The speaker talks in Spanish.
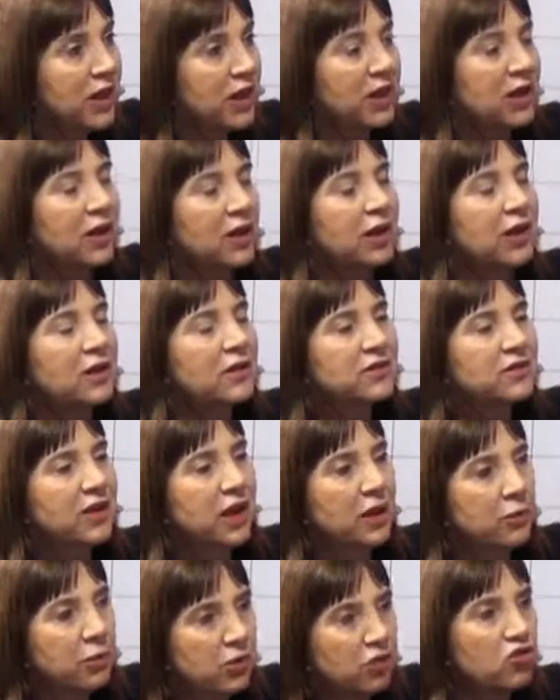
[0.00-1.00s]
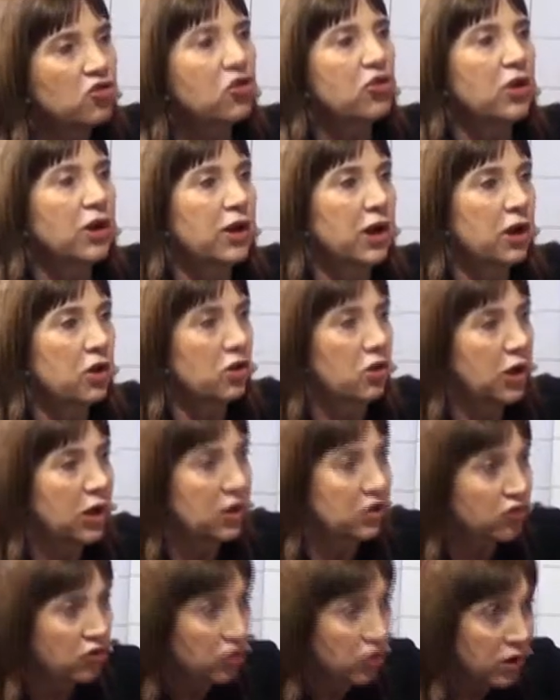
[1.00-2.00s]
que en el servicio de
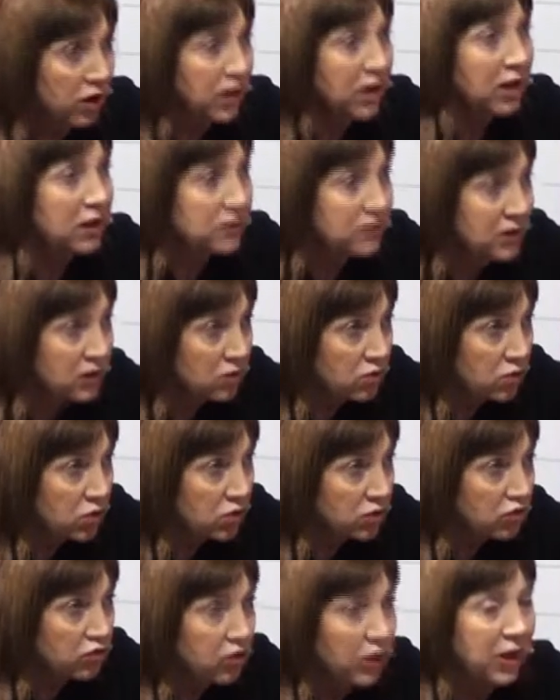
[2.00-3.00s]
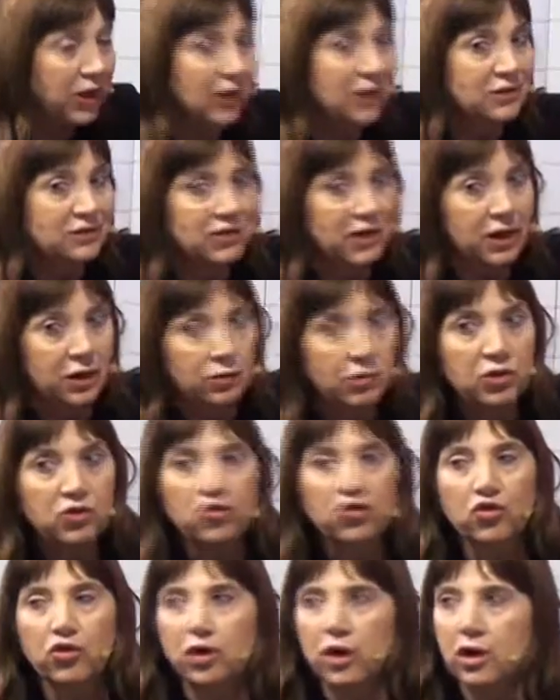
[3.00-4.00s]
recolección de residuos, en el
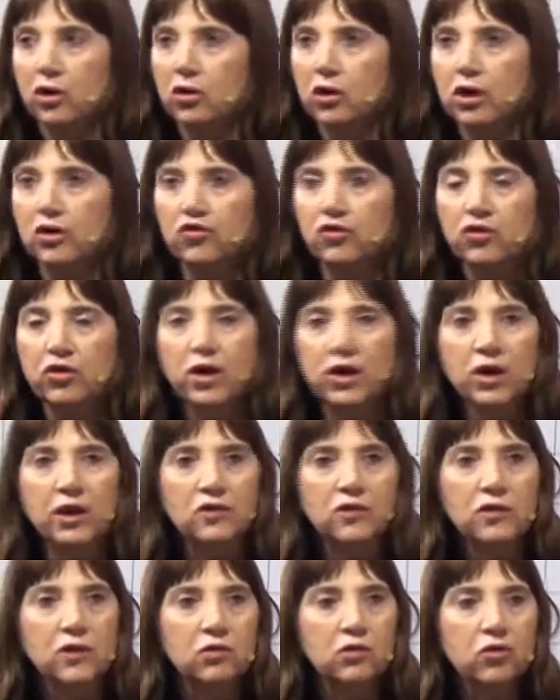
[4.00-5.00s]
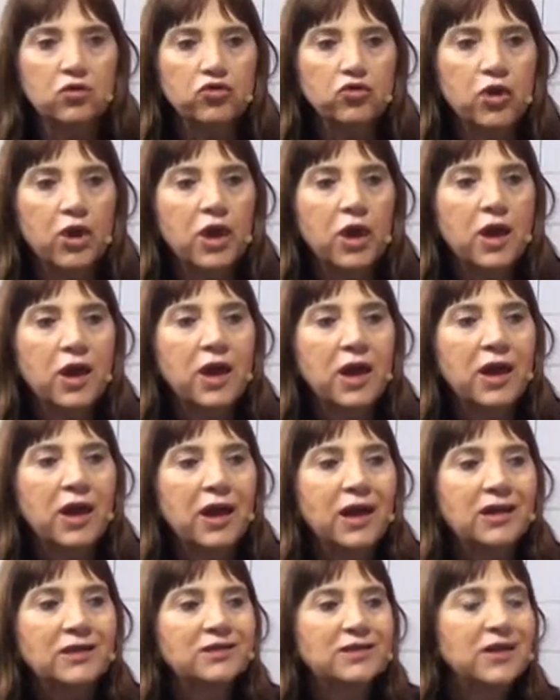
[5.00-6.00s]
servicio de recolección de residuos,
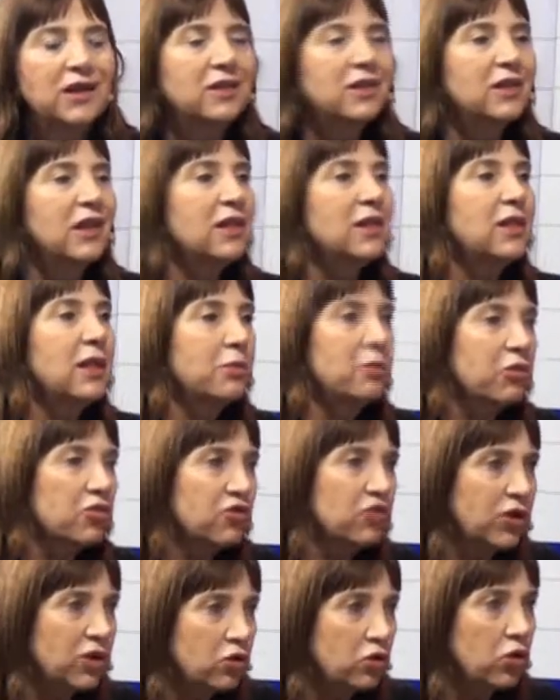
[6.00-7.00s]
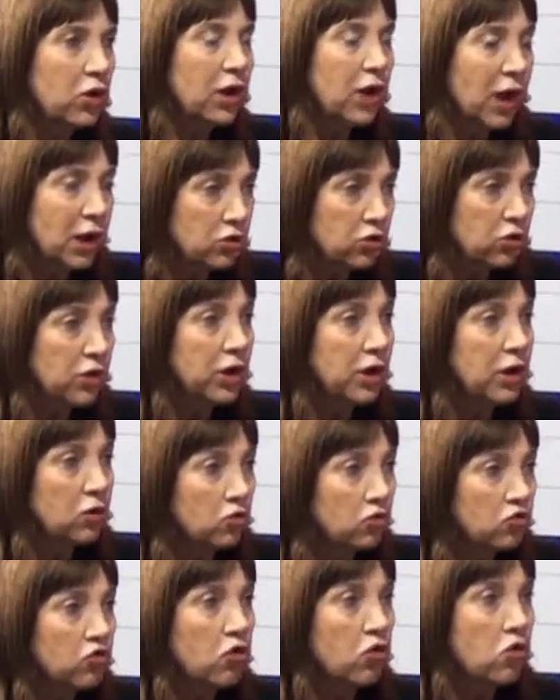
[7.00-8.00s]
el 70% es gasto en
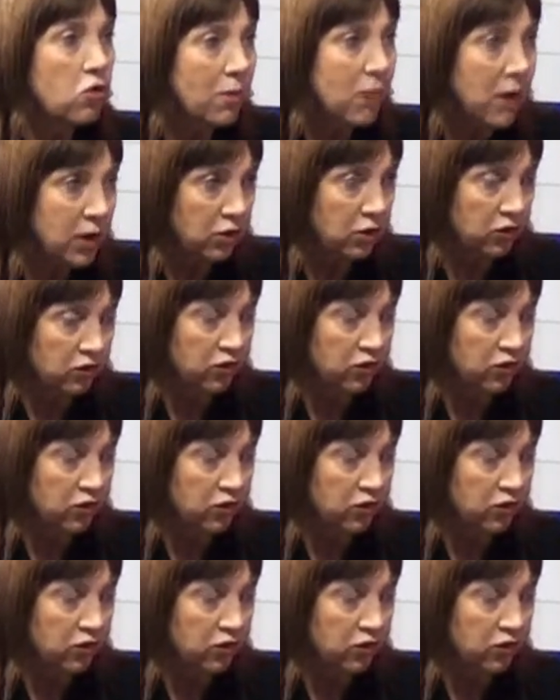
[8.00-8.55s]
recursos humanos.